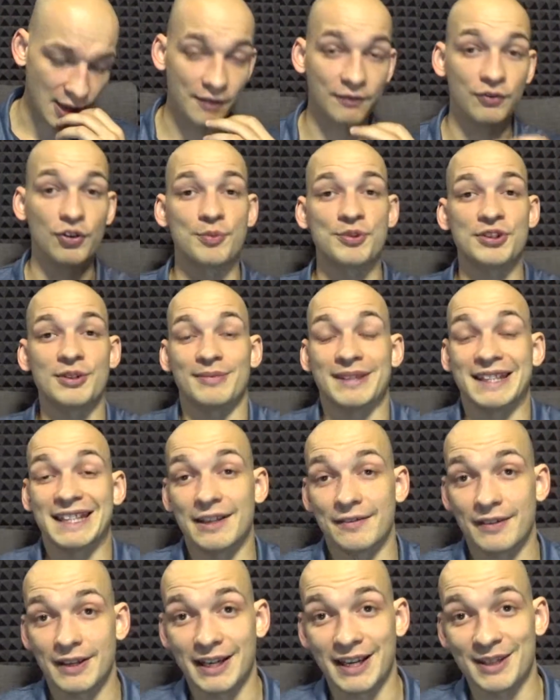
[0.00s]
В общем,
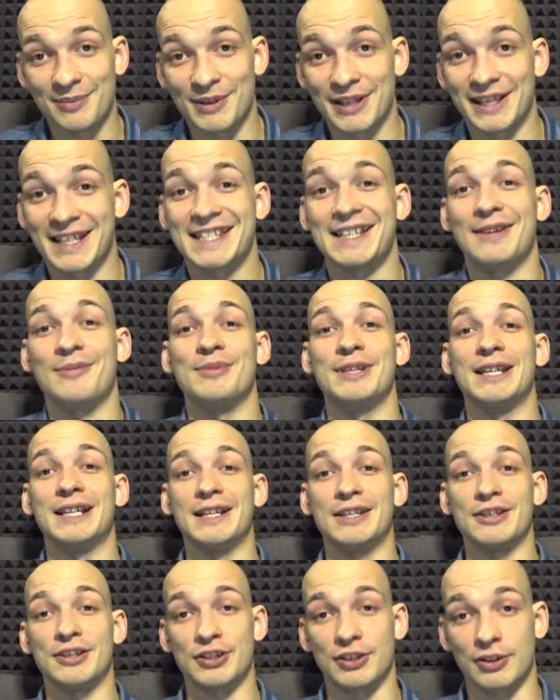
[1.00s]
доверять мне на самом
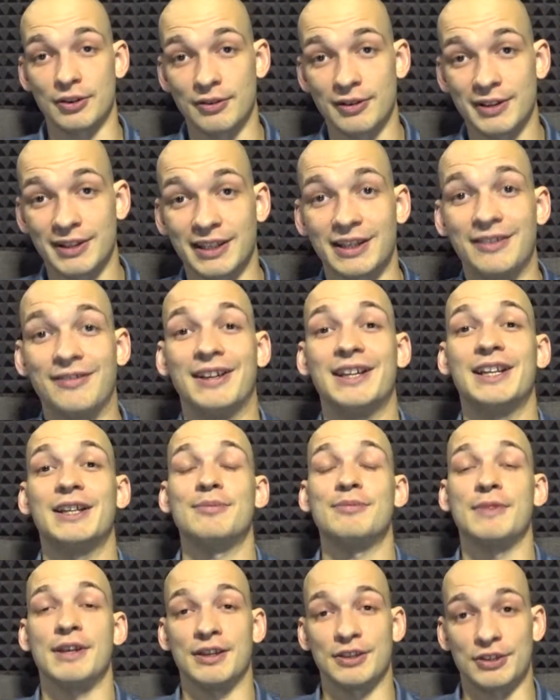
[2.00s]
деле не стоит и верить
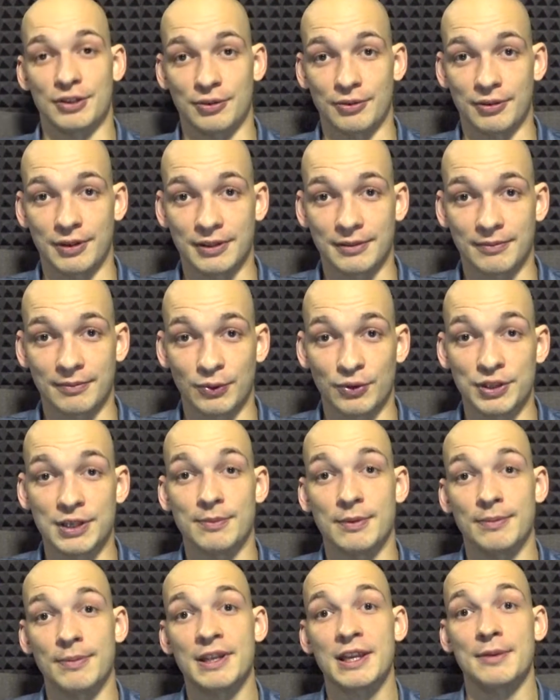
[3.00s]
мне не стоит. Но тем
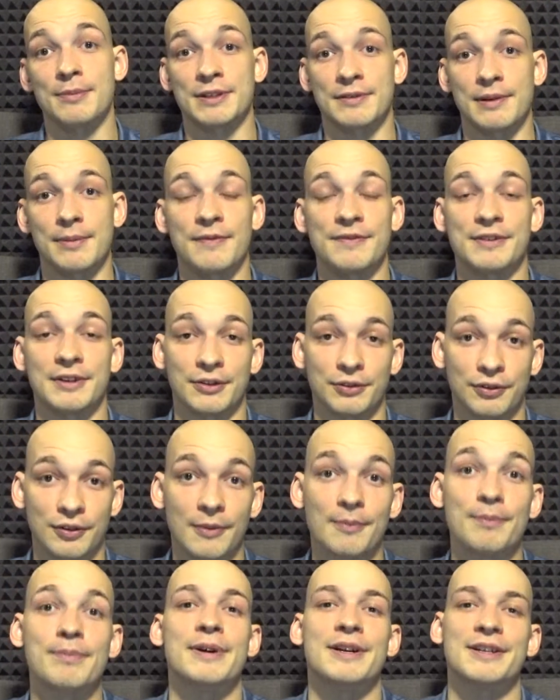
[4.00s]
не менее мы с вами все
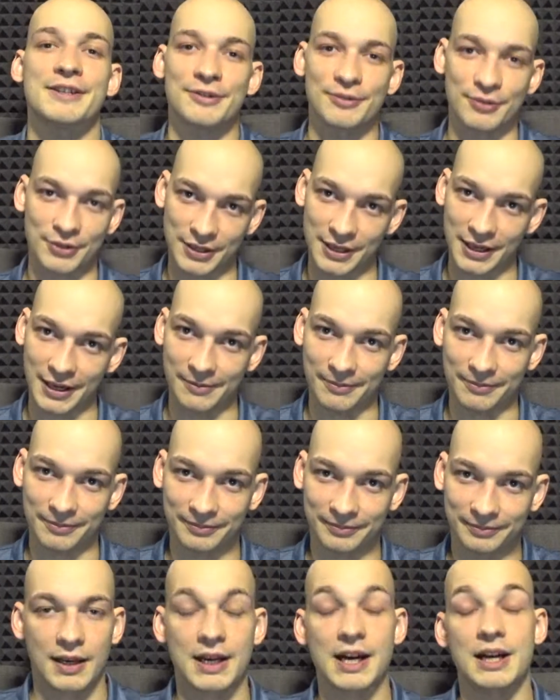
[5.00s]
равно порассуждаем.
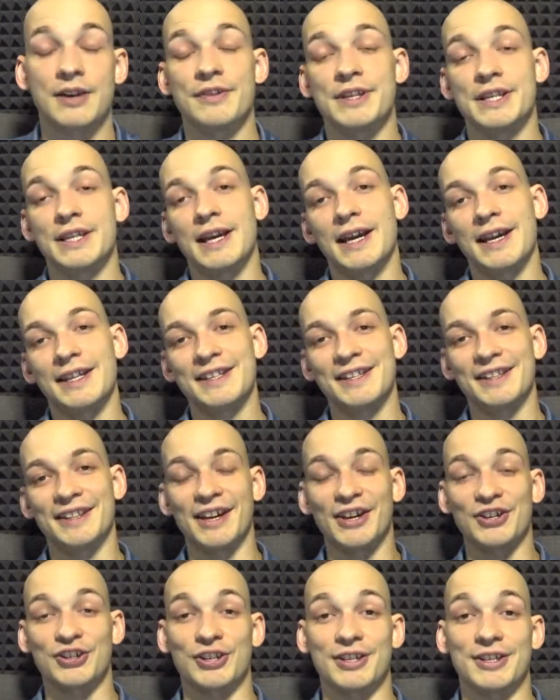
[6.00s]
Как вы знаете,
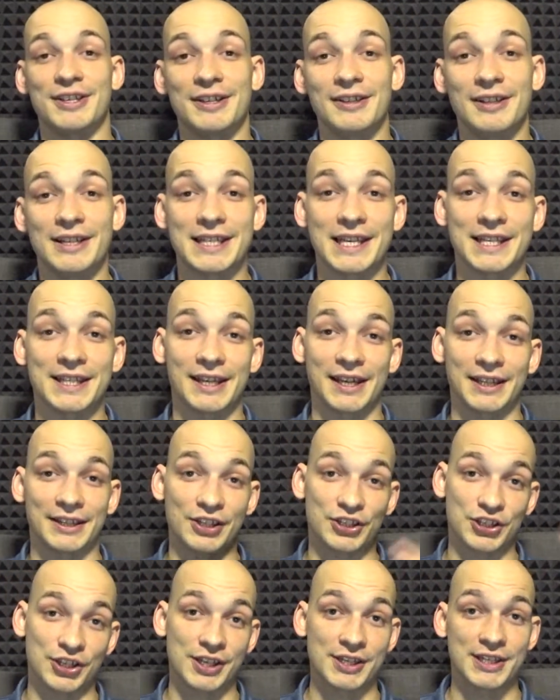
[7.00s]
наше тело состоит на
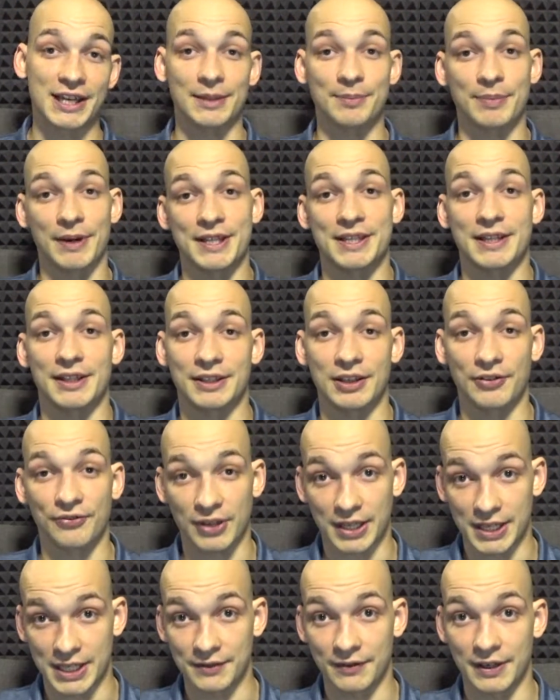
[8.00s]
60%
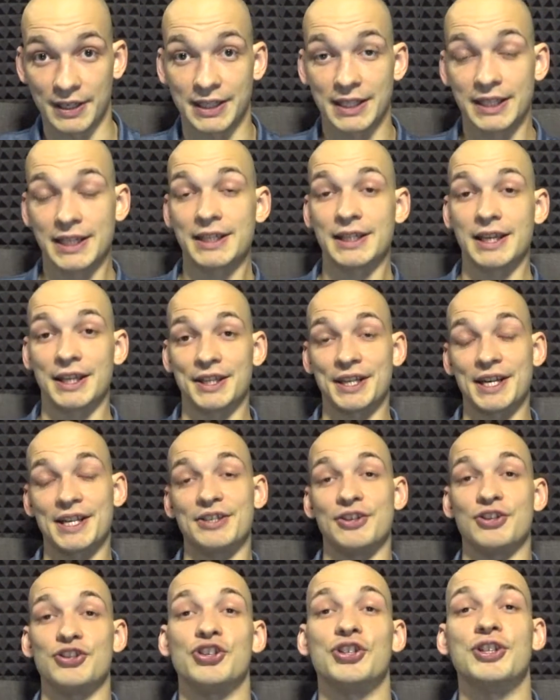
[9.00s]
из воды, на
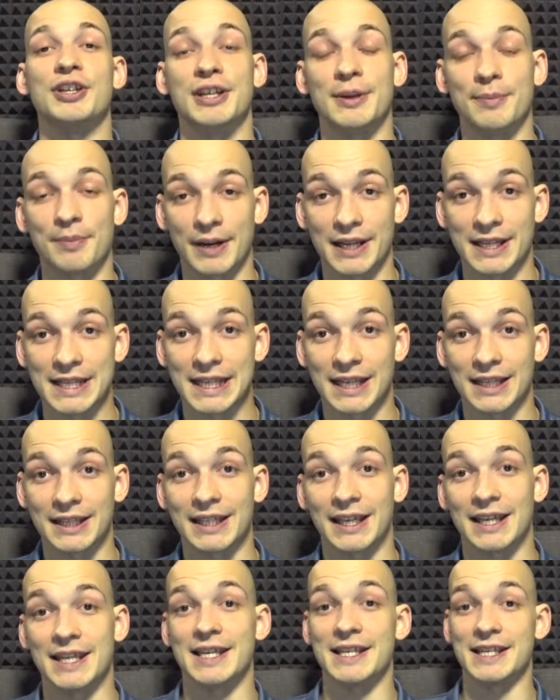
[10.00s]

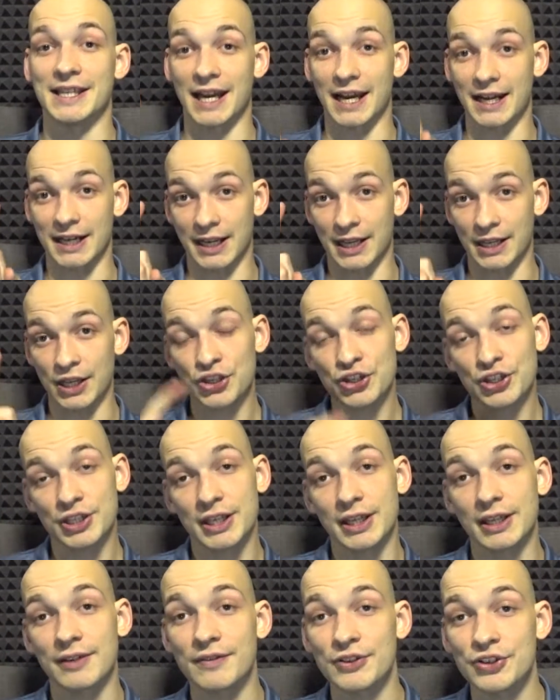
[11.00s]
34% из
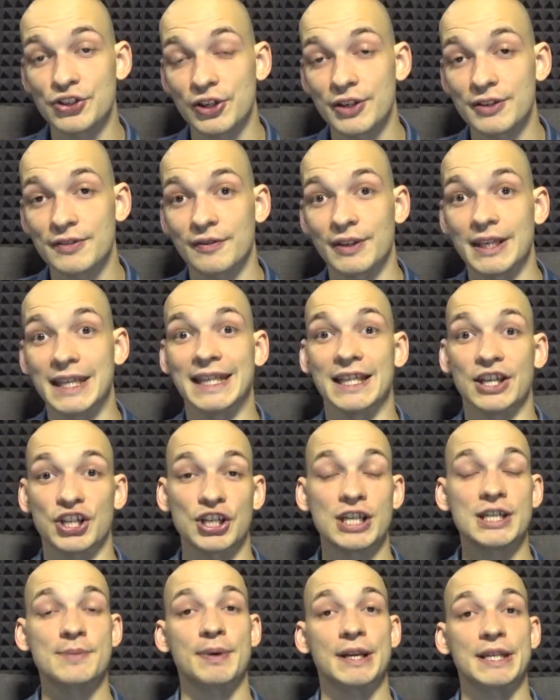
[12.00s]
органических веществ и на
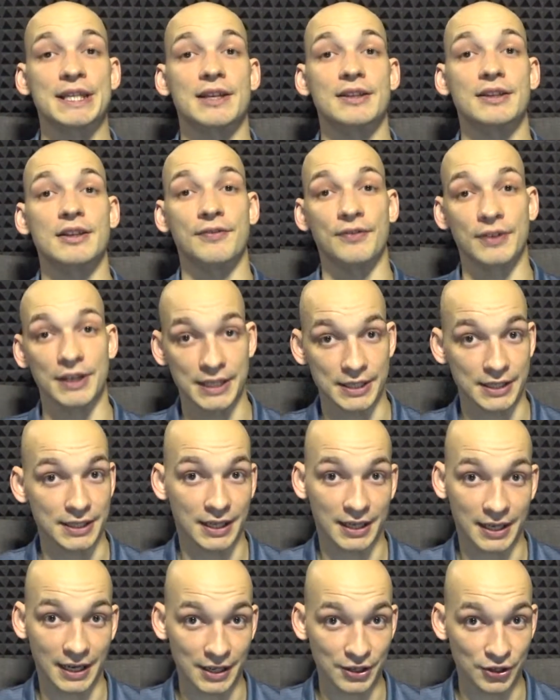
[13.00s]
6% из
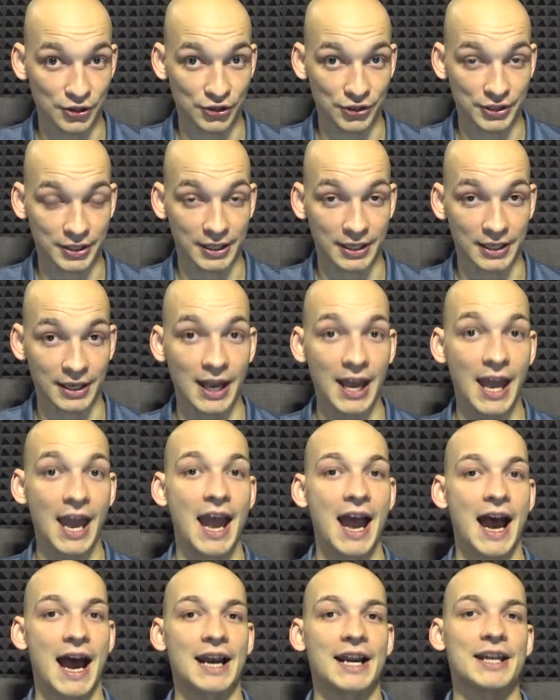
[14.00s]
неорганических.
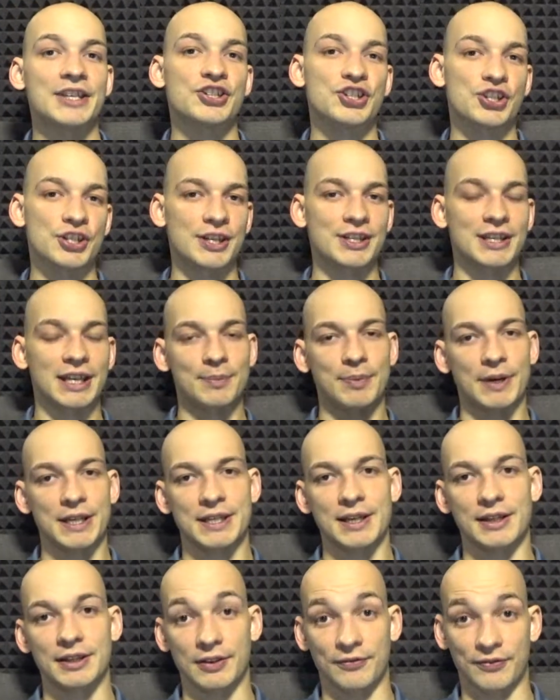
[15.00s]
А раз
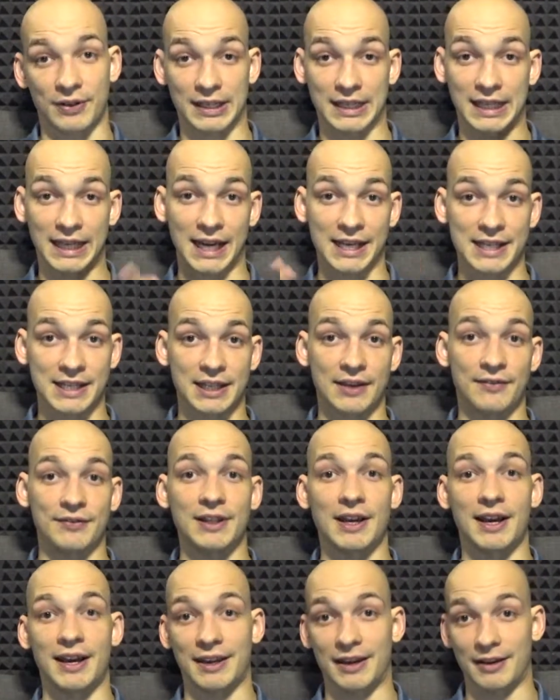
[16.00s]
60% это
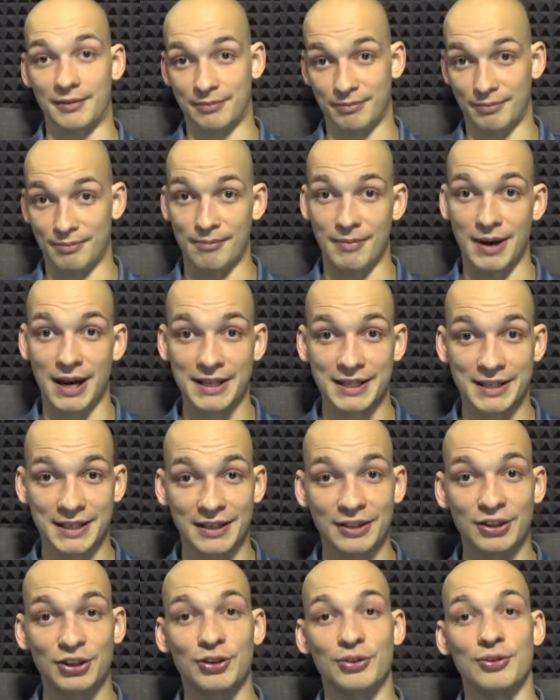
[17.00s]
основная
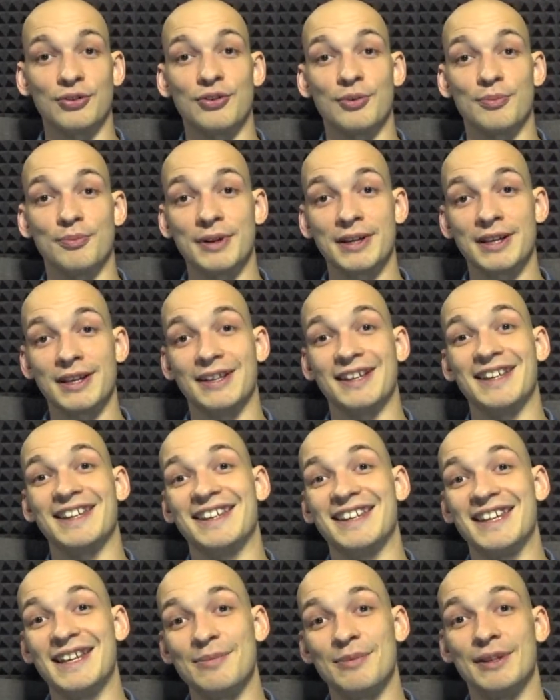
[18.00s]
масса, то мы
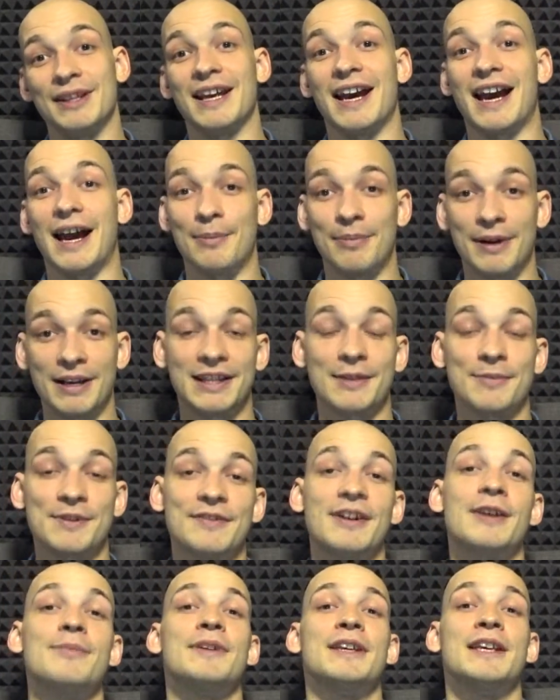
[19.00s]
Именно об этом с
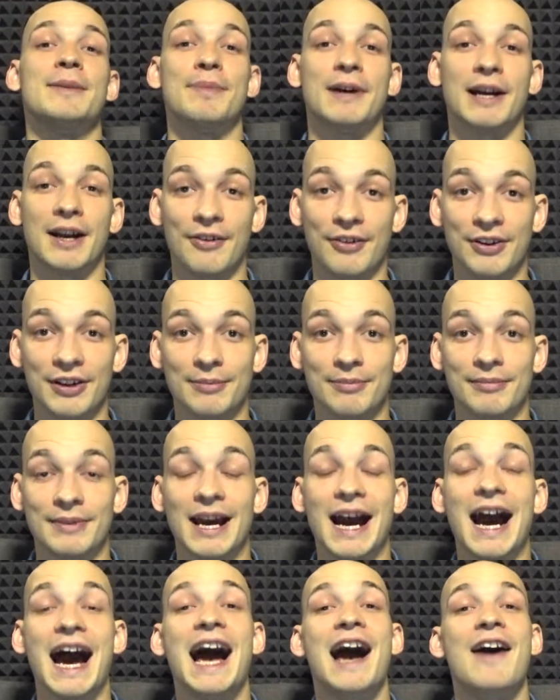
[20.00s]
вами и поговорим.
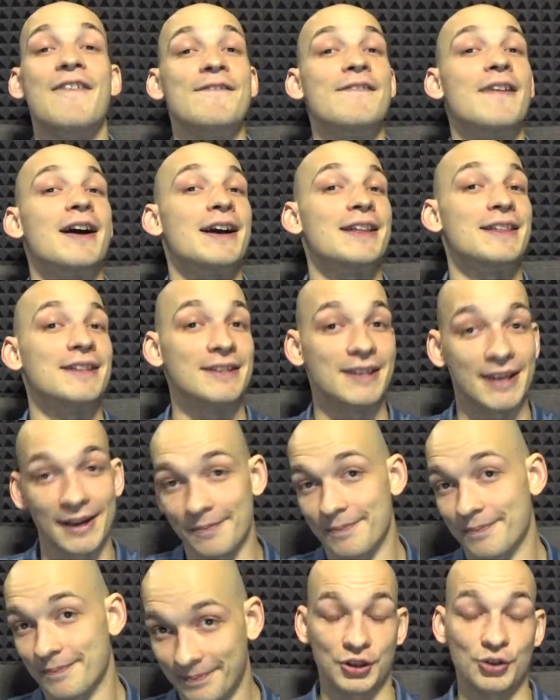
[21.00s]
О воде.
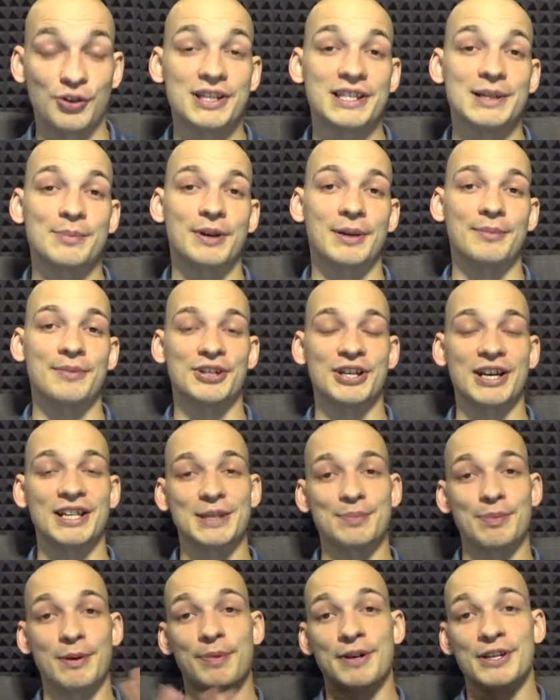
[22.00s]
Но если
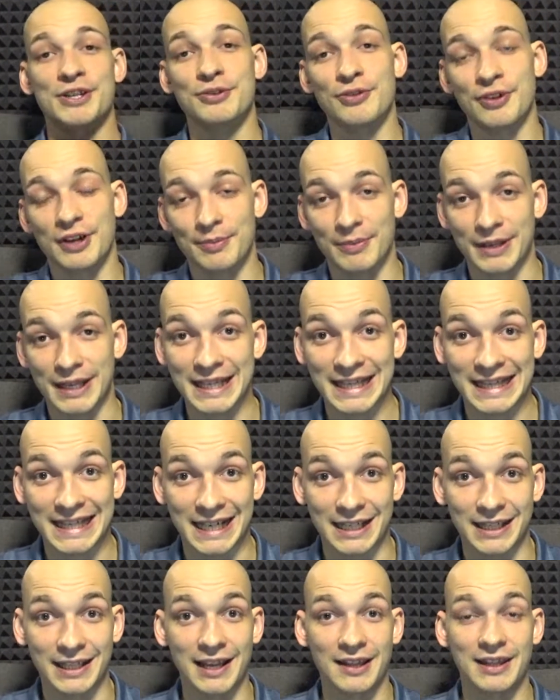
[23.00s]
пробежаться по просторам
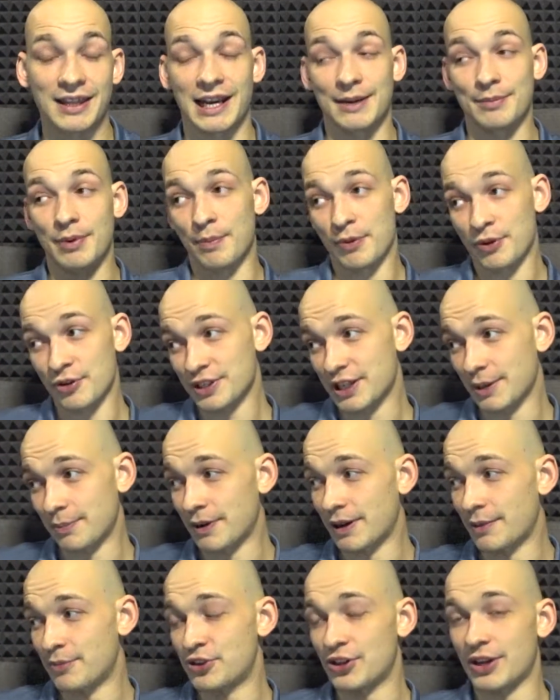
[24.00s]
интернета, либо просто
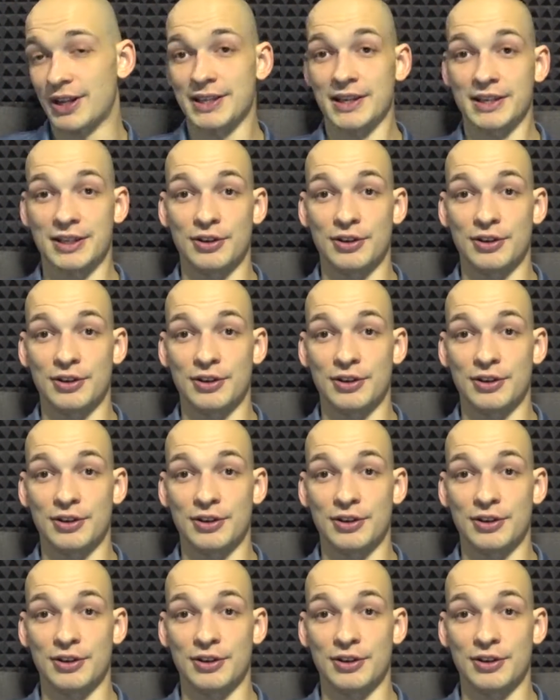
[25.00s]
пообщаться